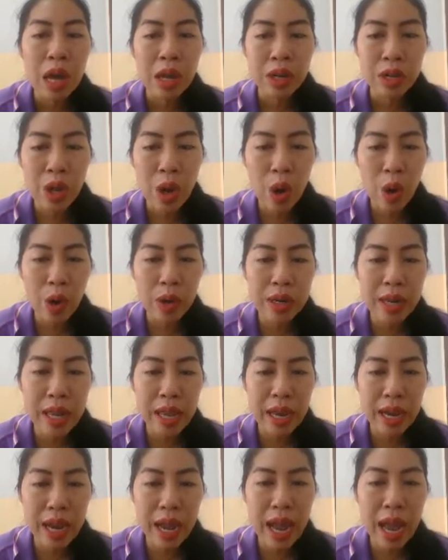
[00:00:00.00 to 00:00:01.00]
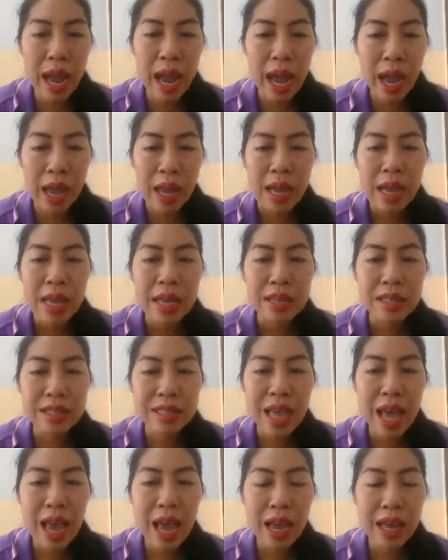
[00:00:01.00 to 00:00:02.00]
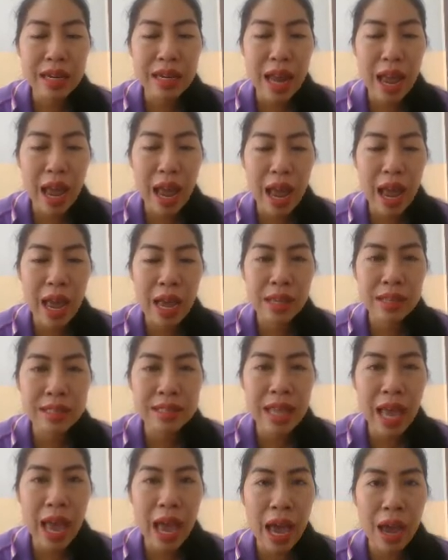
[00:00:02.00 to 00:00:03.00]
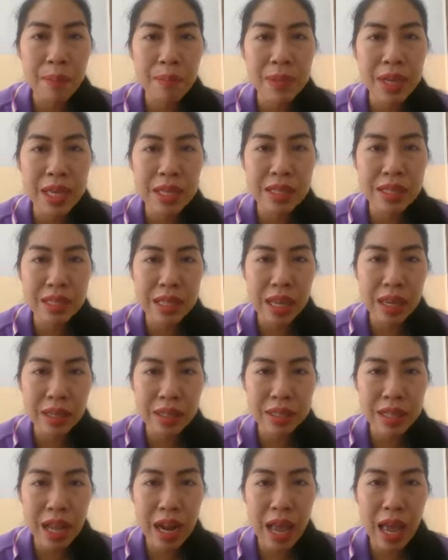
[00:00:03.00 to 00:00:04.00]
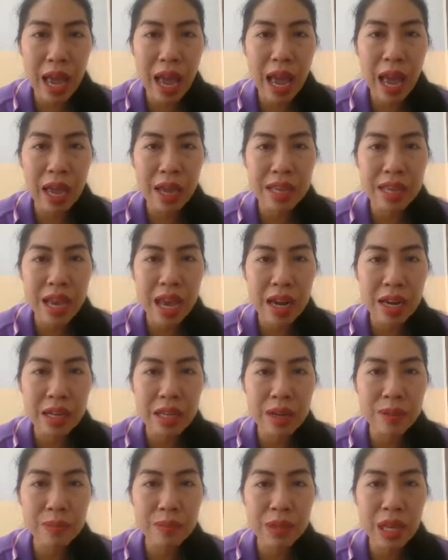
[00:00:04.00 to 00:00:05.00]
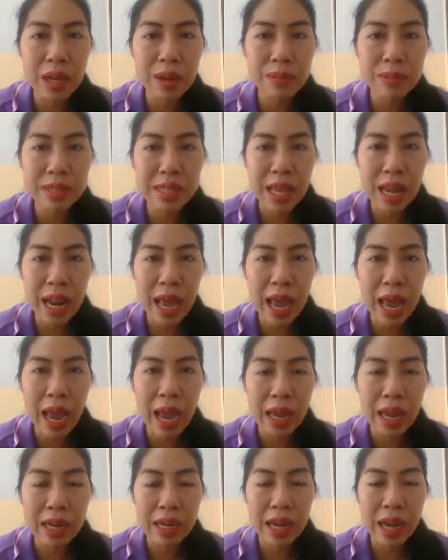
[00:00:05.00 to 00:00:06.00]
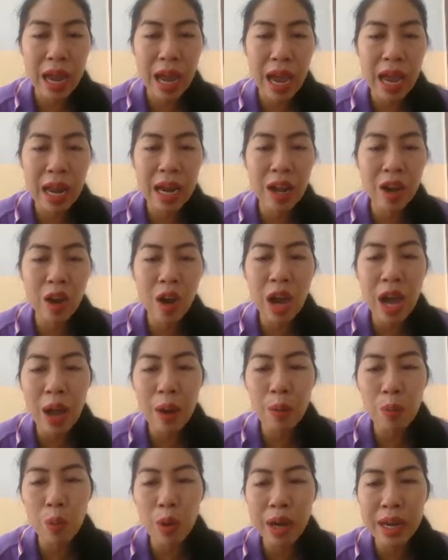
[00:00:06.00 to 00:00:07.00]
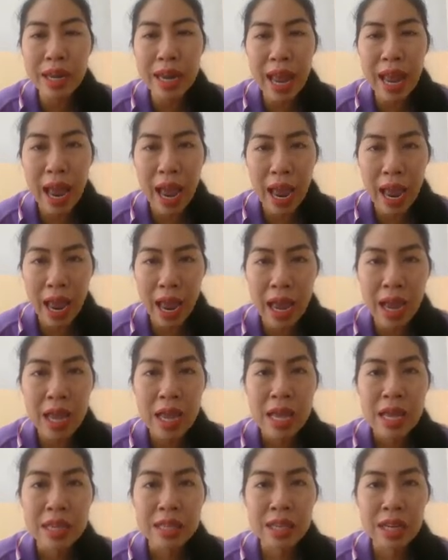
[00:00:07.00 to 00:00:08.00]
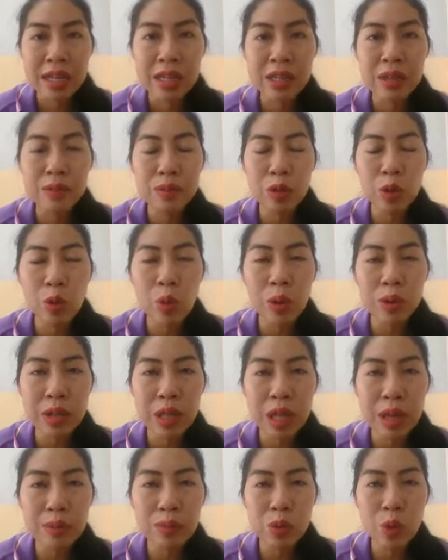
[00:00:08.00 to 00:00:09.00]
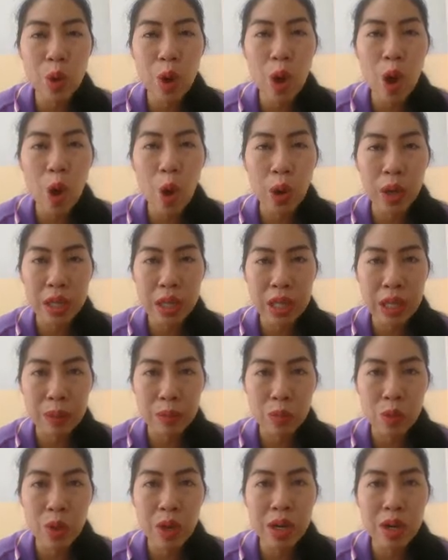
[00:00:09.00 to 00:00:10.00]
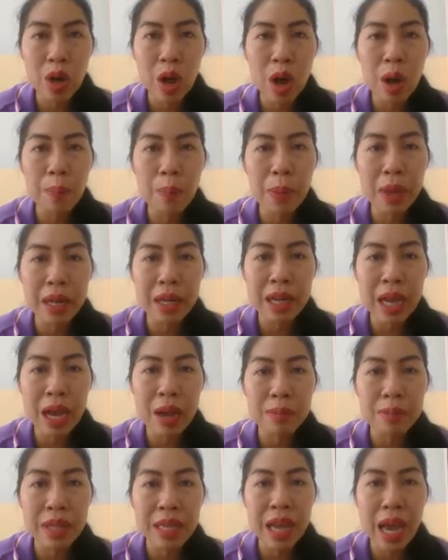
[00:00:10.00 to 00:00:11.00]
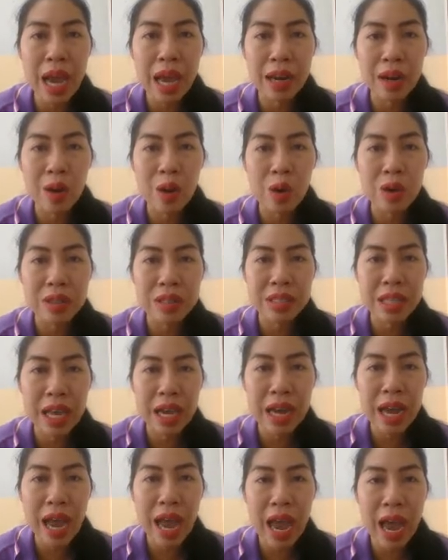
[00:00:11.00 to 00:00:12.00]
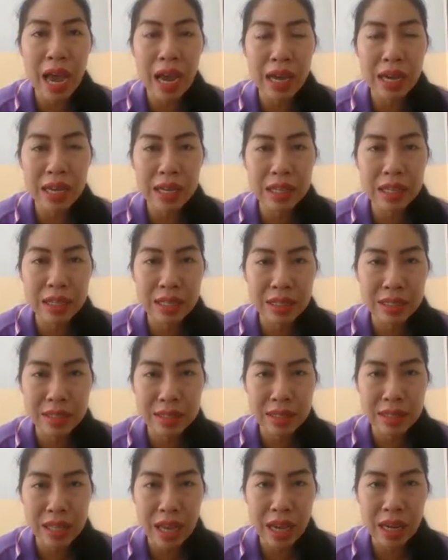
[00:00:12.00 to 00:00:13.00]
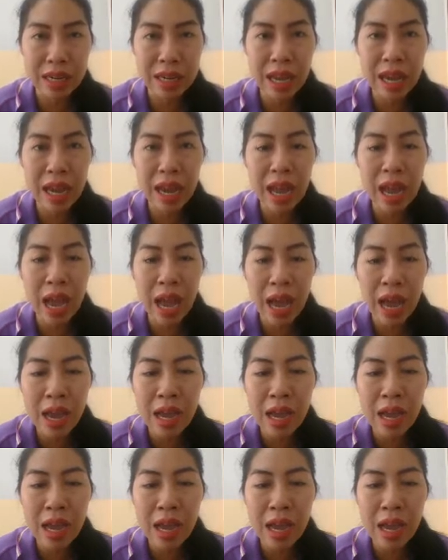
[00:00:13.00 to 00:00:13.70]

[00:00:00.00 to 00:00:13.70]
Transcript: ดอเด็กค่ะสะหนาสะมีเสียง สระอะอย่าลืมเติมสระอะนะคะ แล้วก็คำว่าหนา อย่าลืมตัวเติมตัวหอหีบด้วยเนาะเป็นคำที่อ่านออกเสียงอะึ่งเสียงนะคะ